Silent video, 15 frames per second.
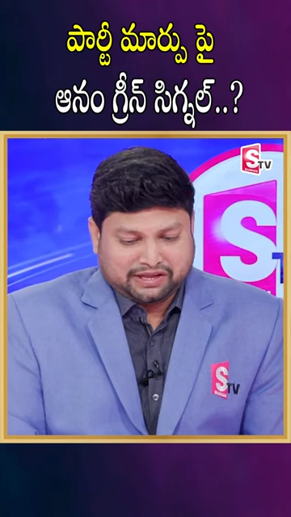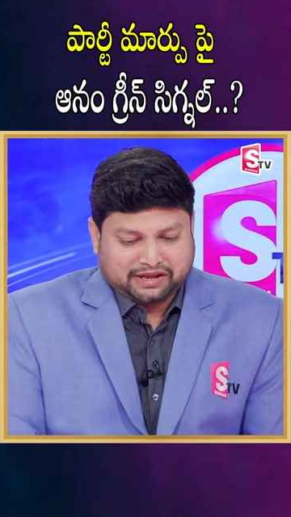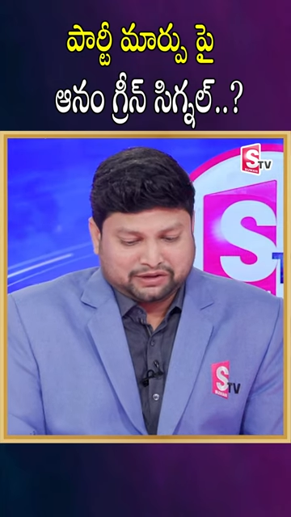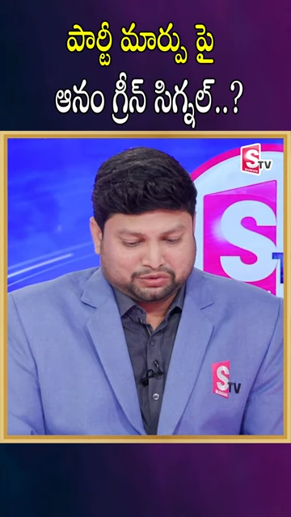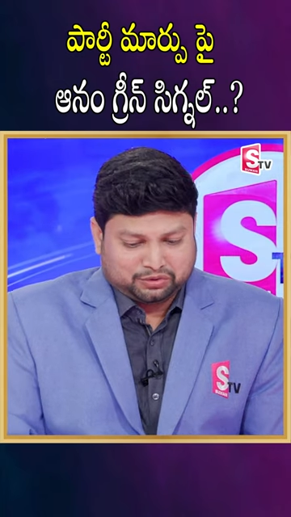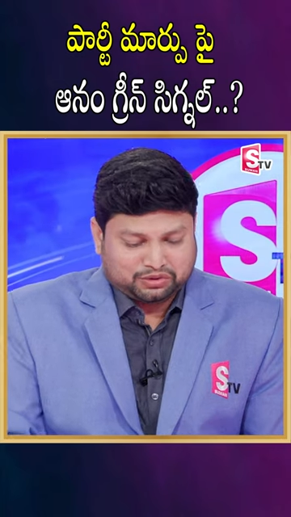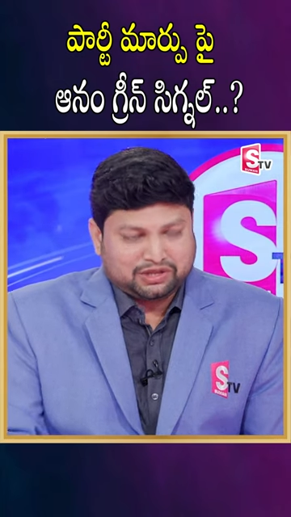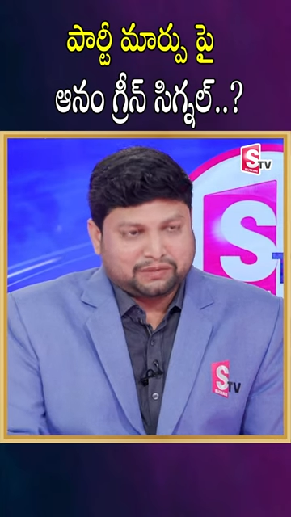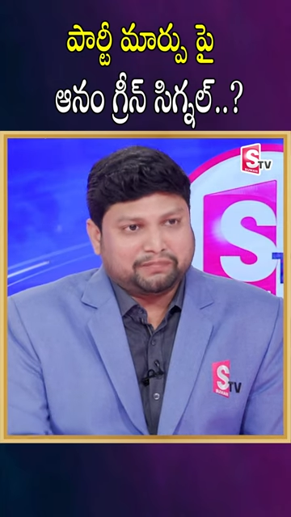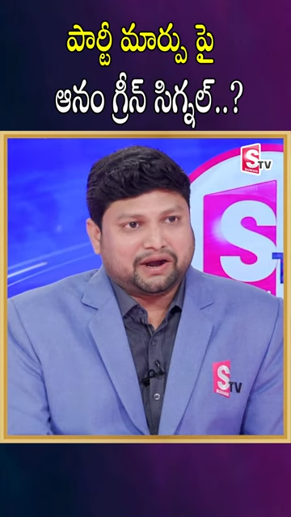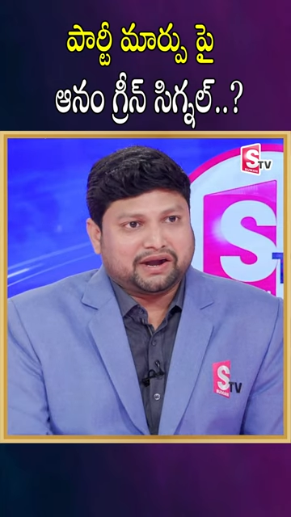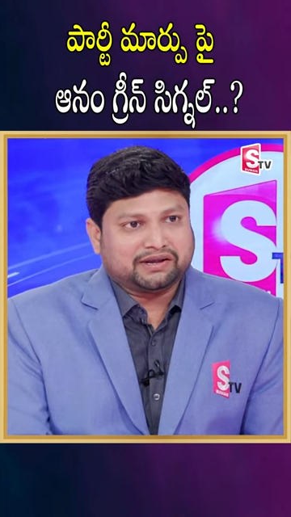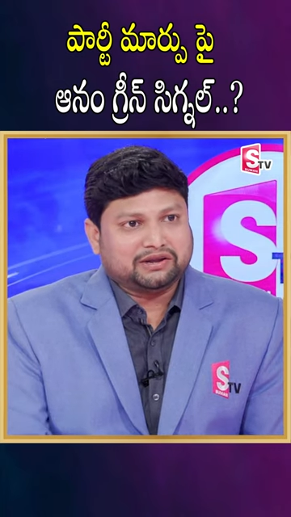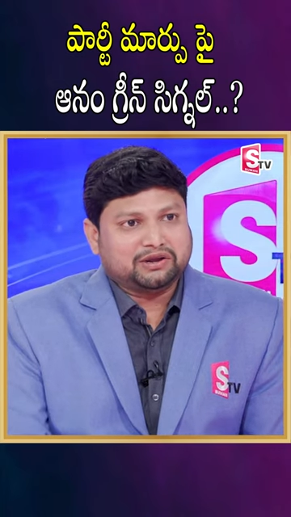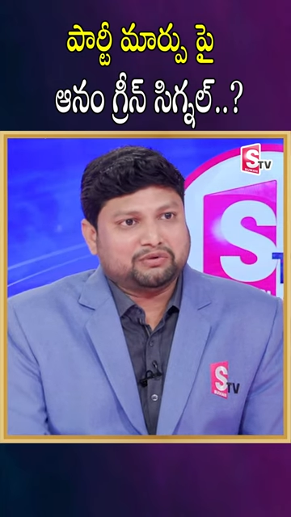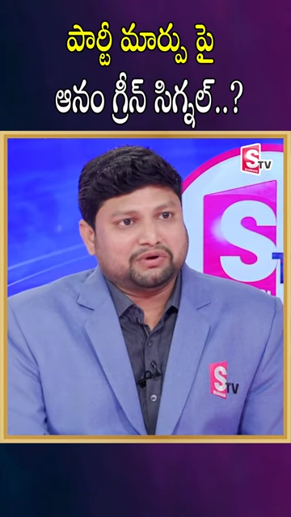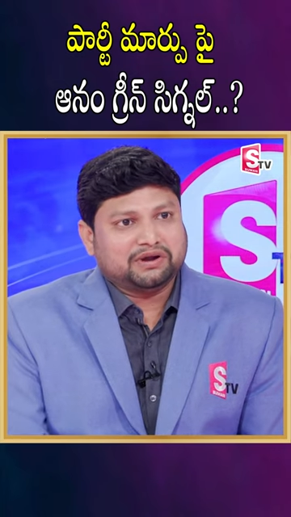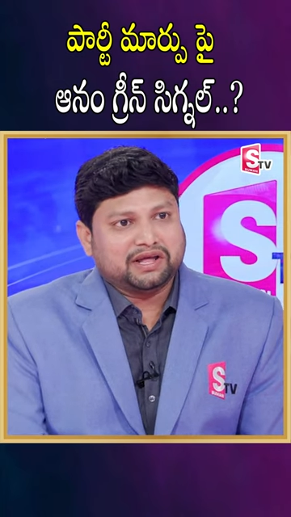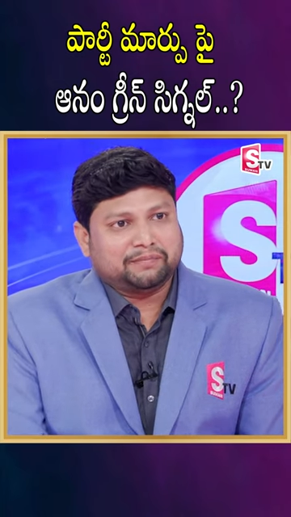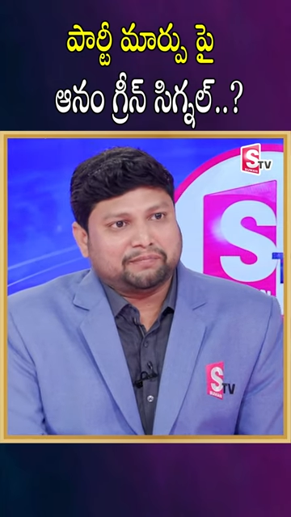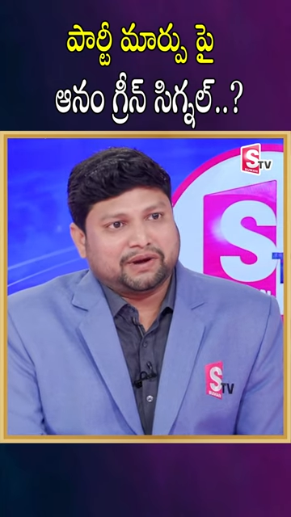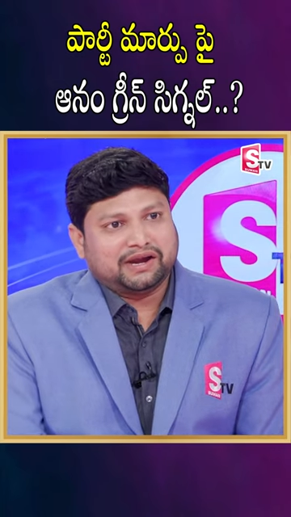తన సొంత పార్టీలో
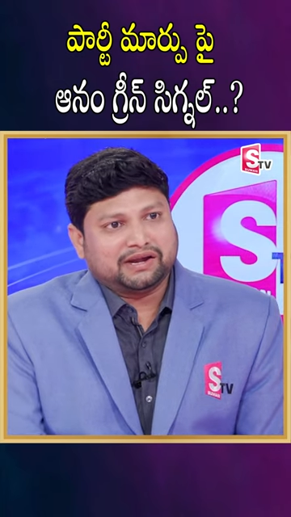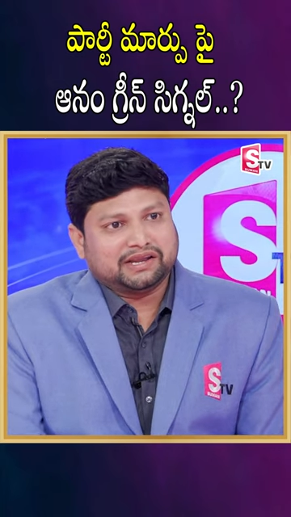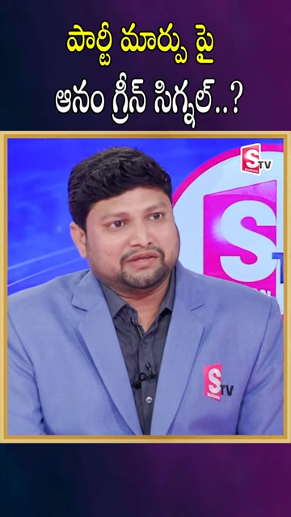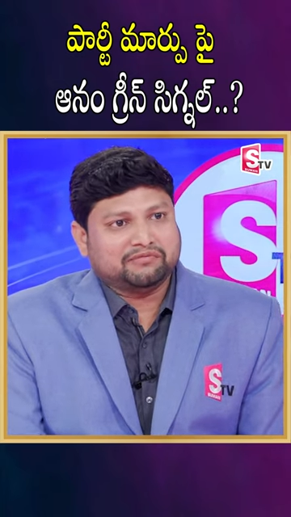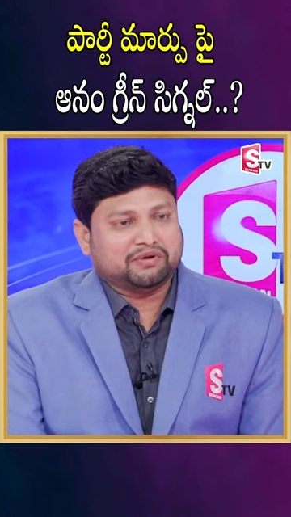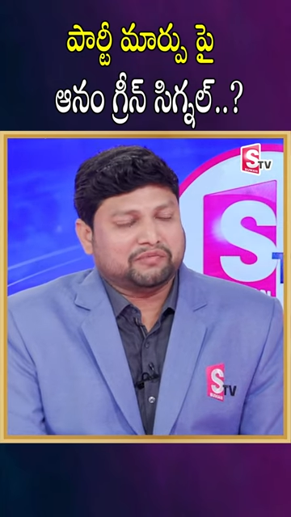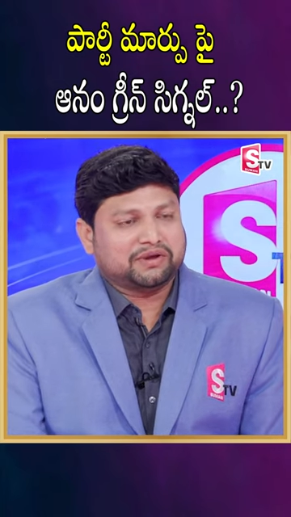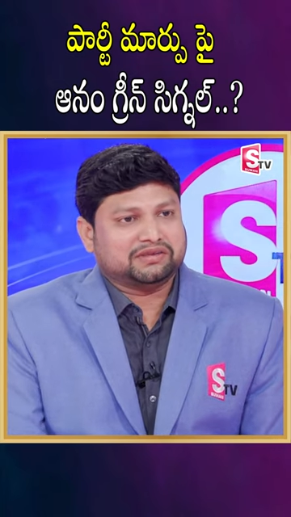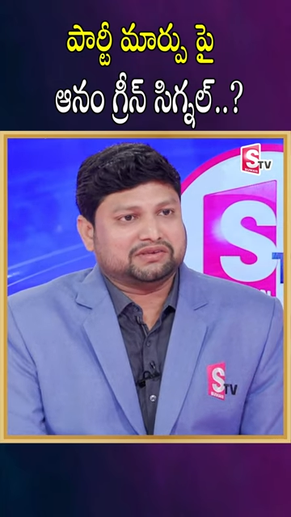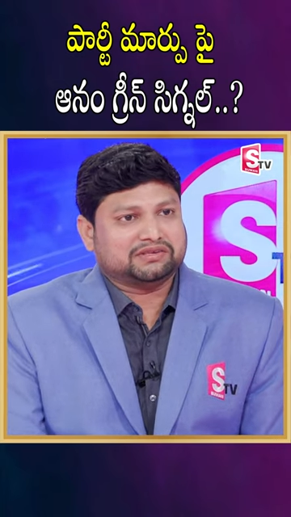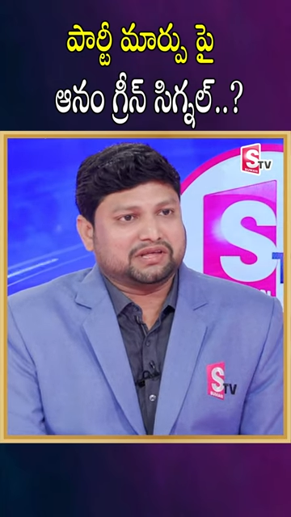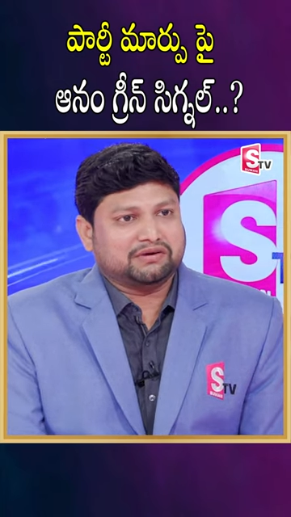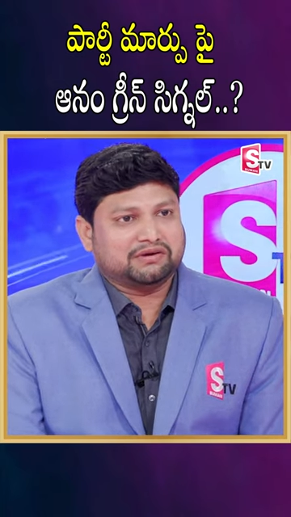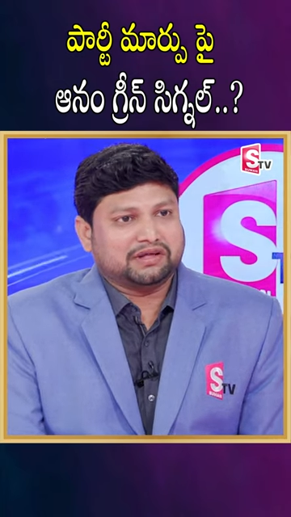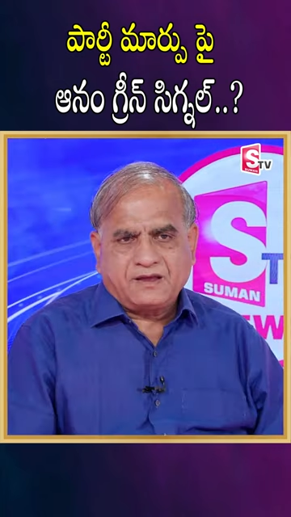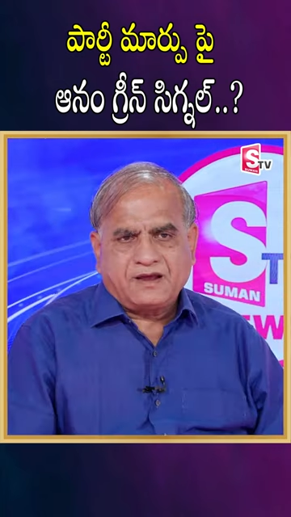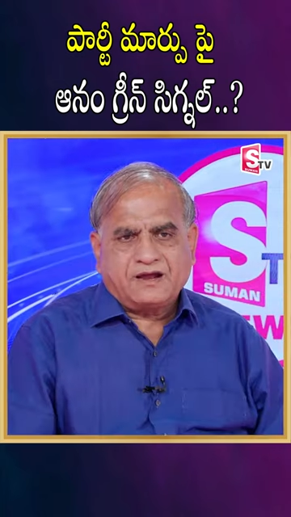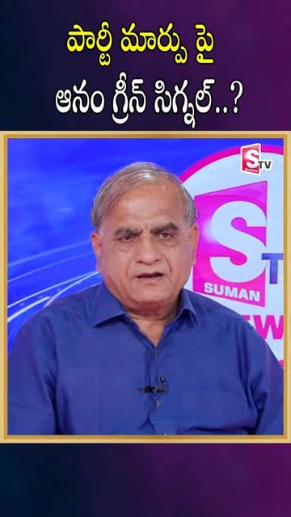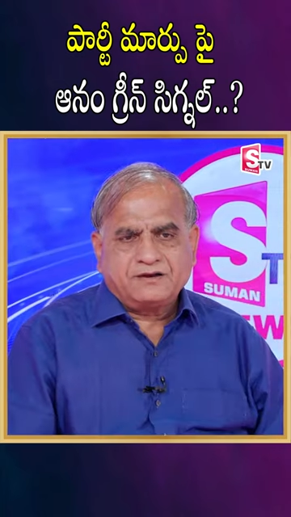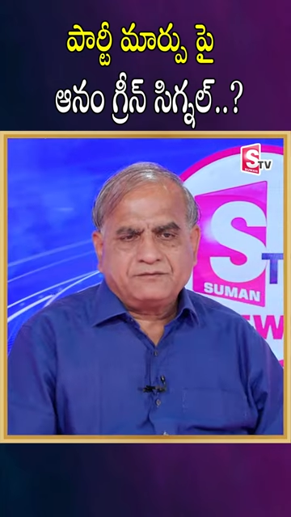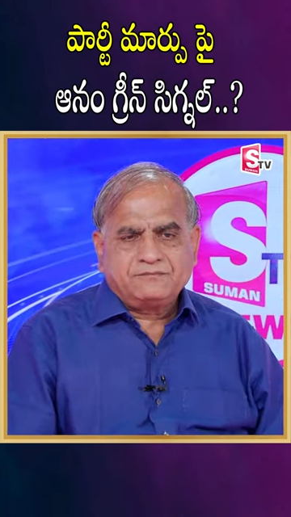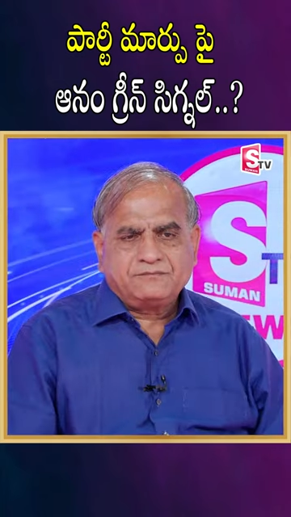ఉండి ఆ పార్టీని విమర్శిస్తా ఉన్నారు
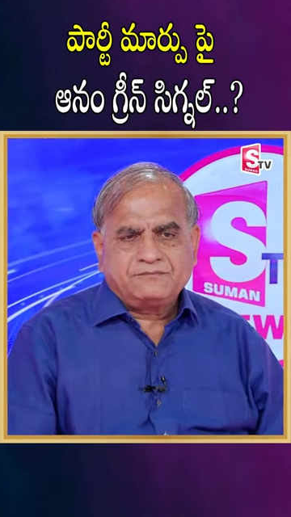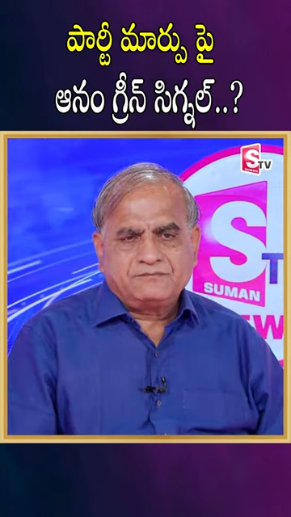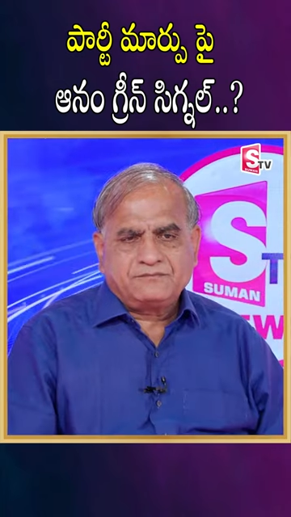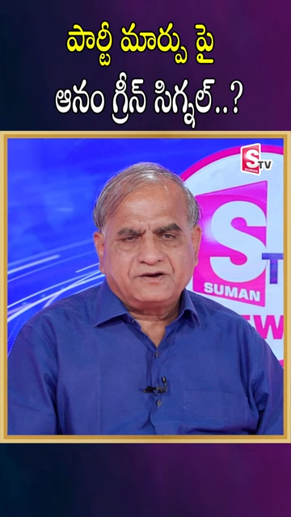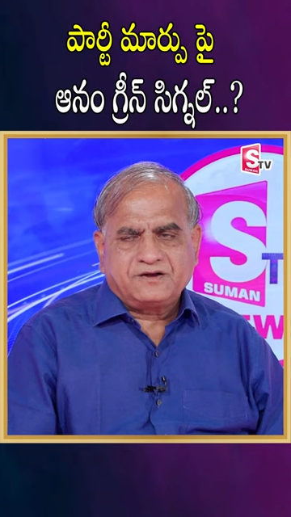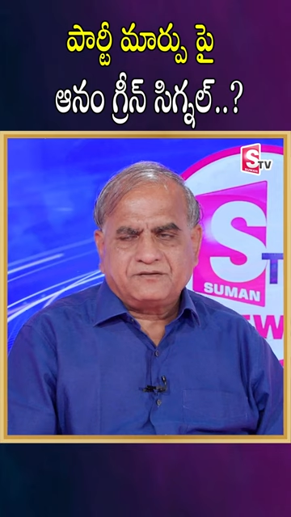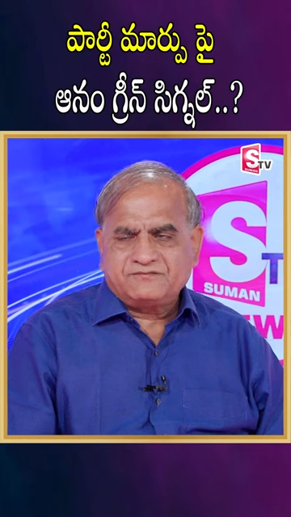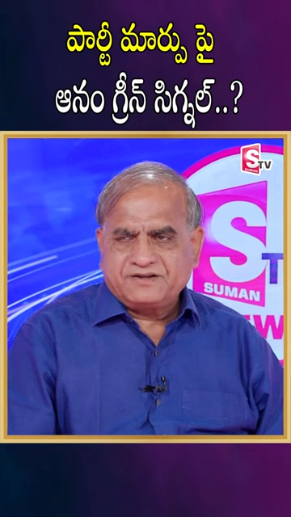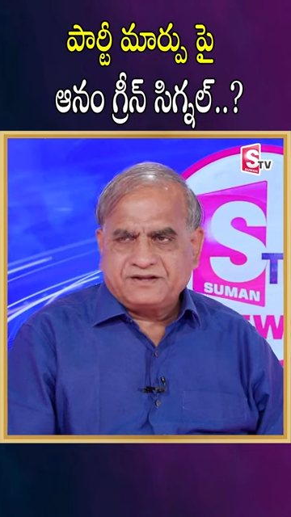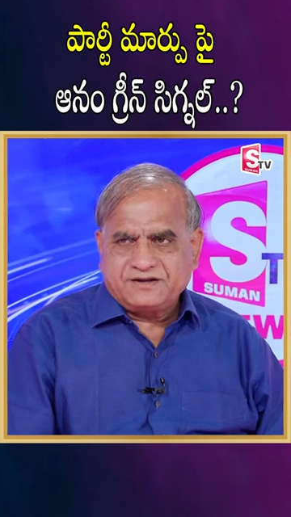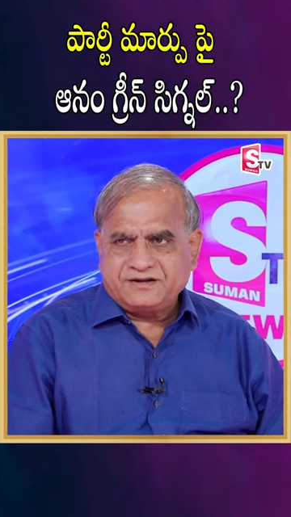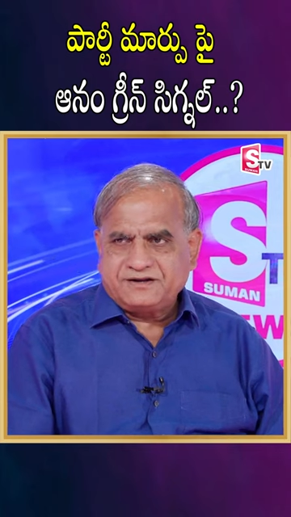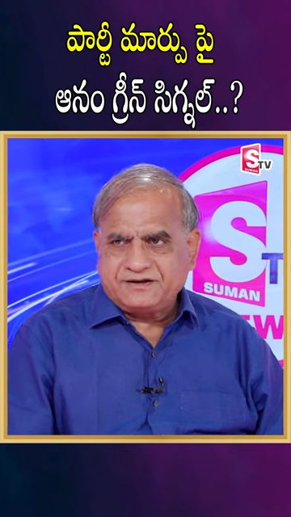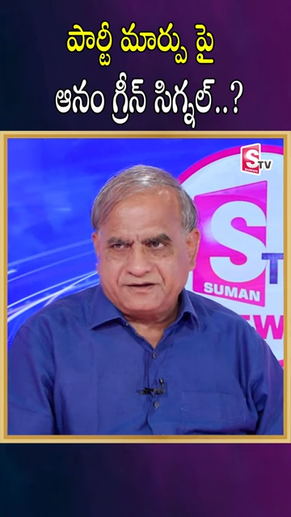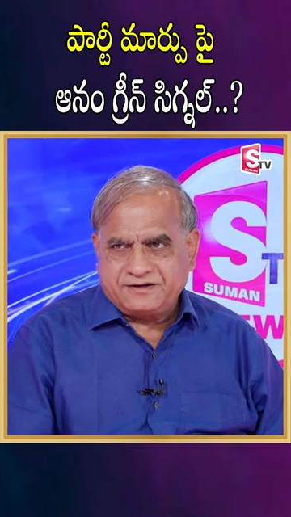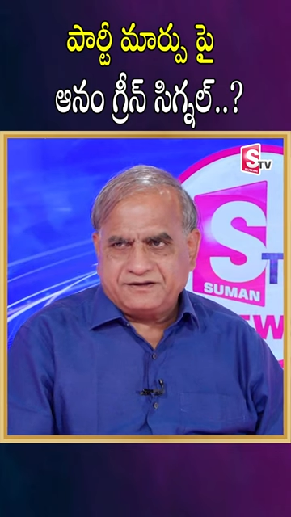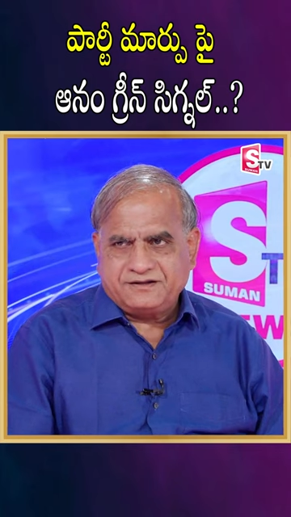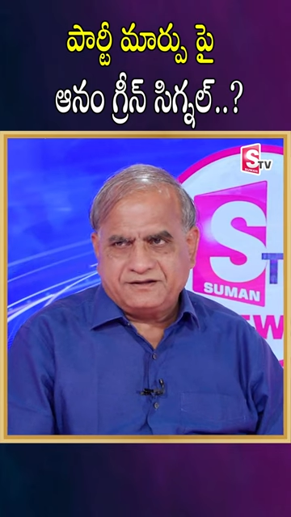ఆనం రామనారాయణ రెడ్డి